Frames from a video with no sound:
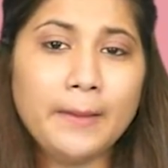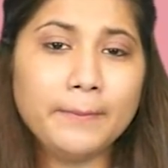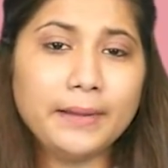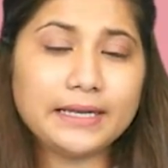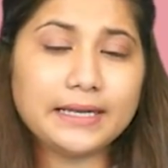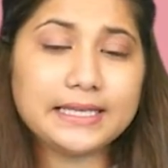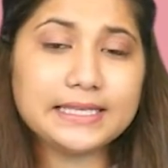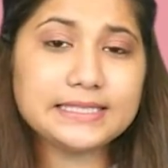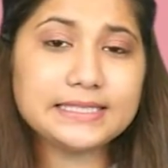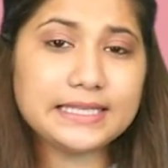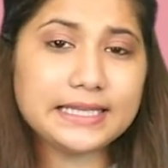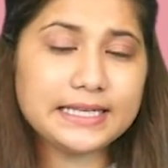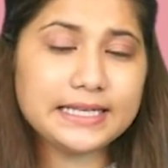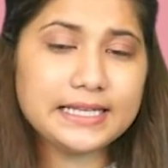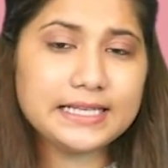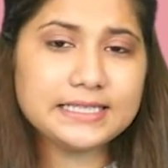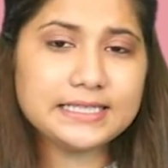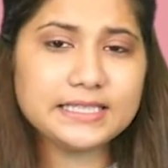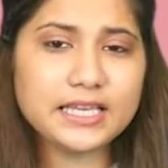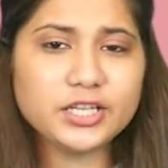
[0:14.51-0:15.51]
बल्कि
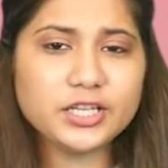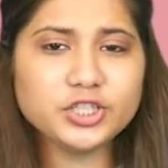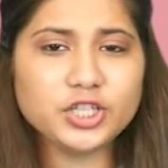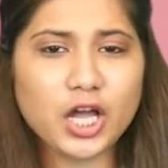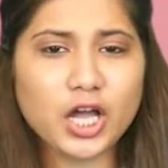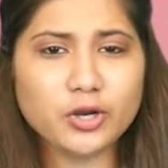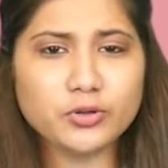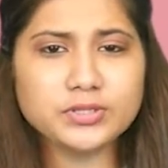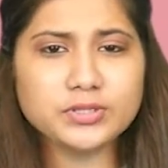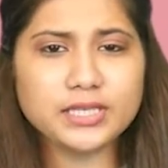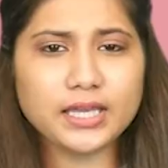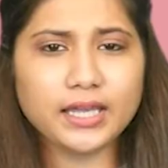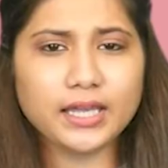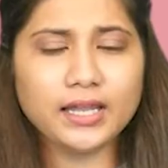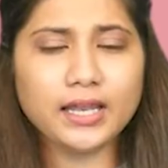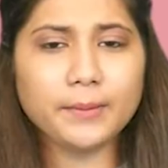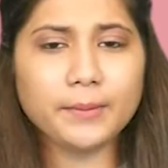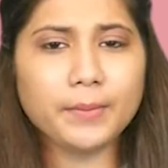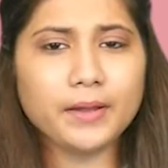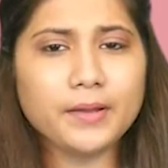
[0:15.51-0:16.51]
सिग्नल्स या इशारों से
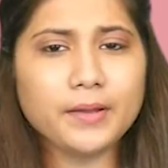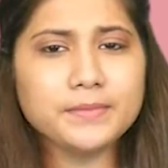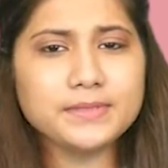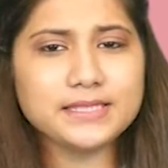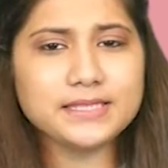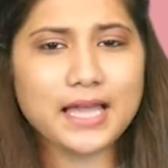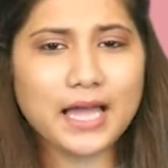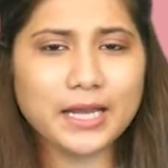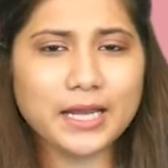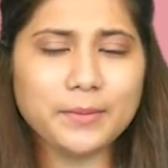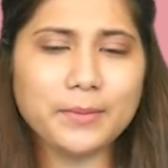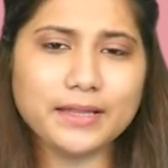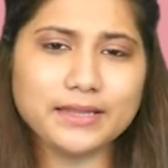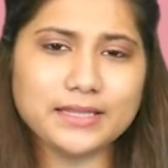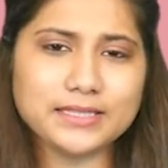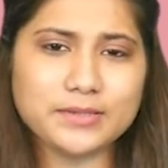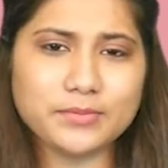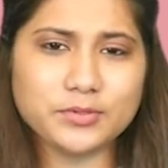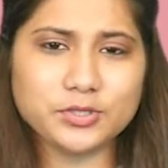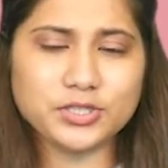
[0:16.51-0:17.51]
ही लगभग हम सारी
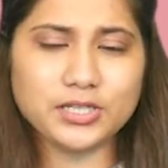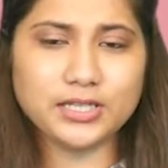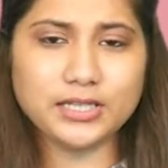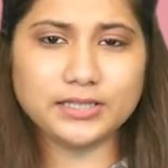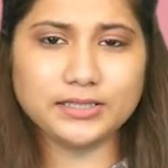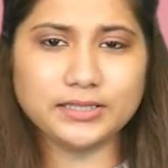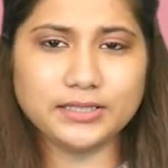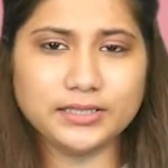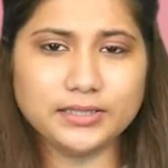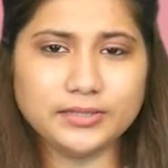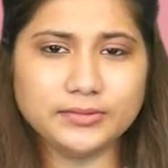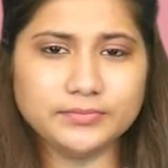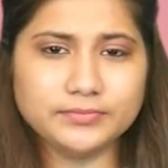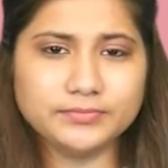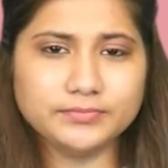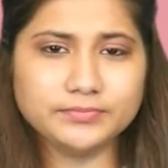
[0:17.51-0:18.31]
बातें समझने लगते हैं